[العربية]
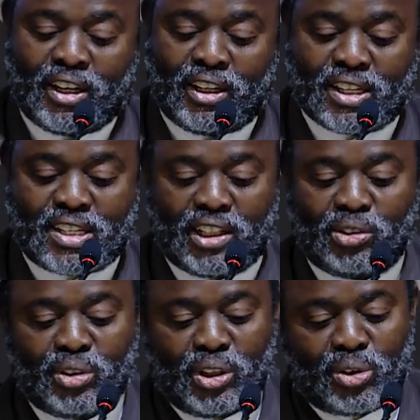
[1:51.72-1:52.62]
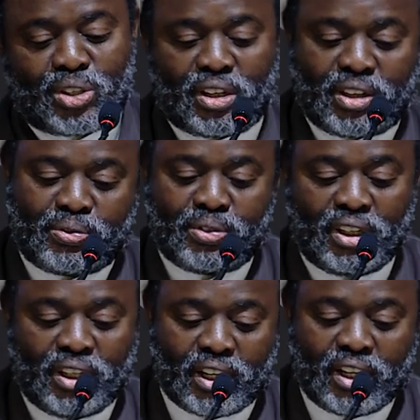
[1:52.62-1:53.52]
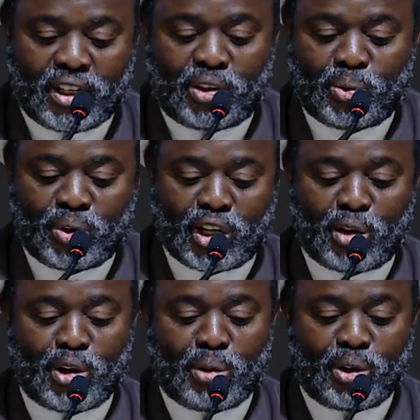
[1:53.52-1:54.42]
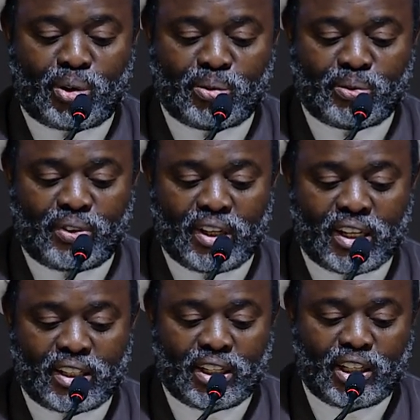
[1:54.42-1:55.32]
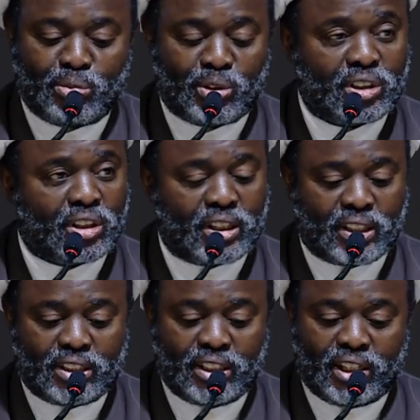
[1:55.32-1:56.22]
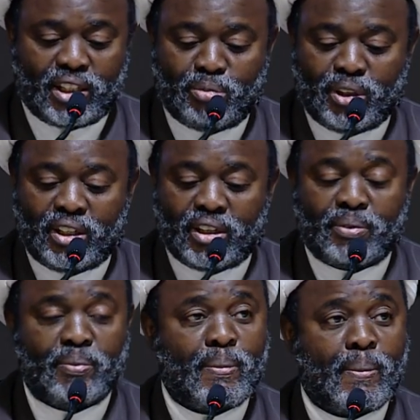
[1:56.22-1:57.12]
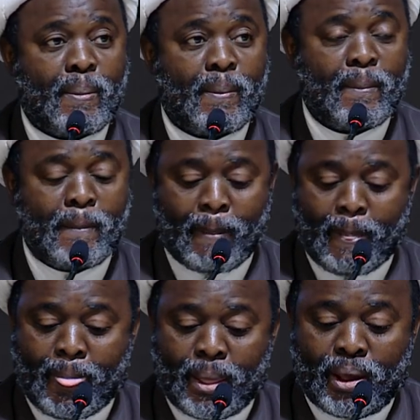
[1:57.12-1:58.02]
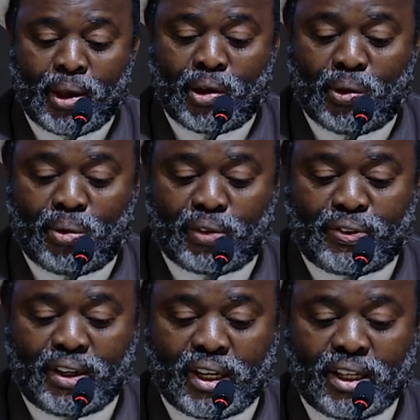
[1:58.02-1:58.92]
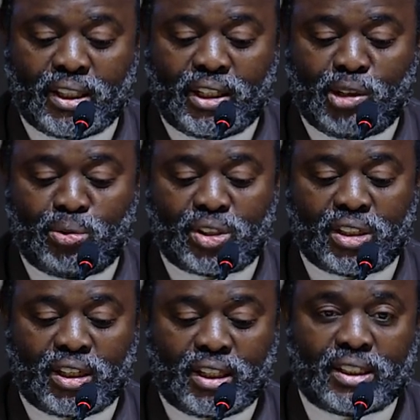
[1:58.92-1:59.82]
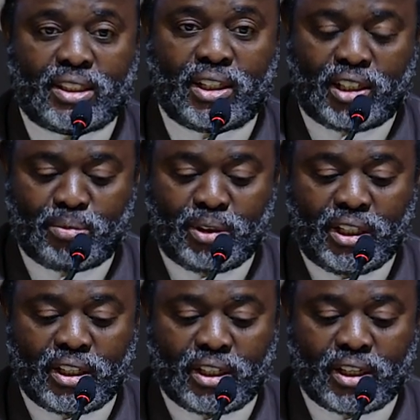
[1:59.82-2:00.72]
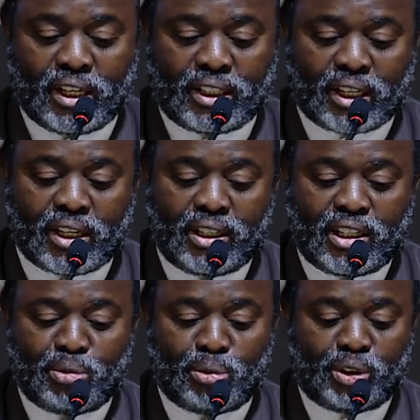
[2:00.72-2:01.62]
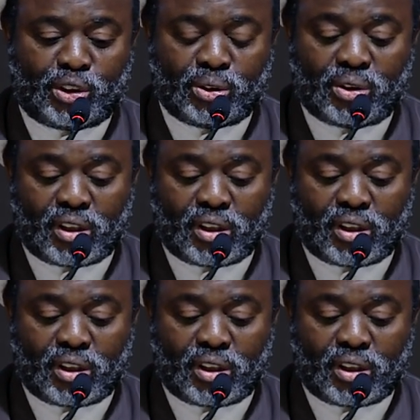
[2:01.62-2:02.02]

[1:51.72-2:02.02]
يسعدني ويشرفني أن أكون أمامكم في هذه المشاركة العلمية وفي هذه المشاركة العلمية أتقدم بالشكر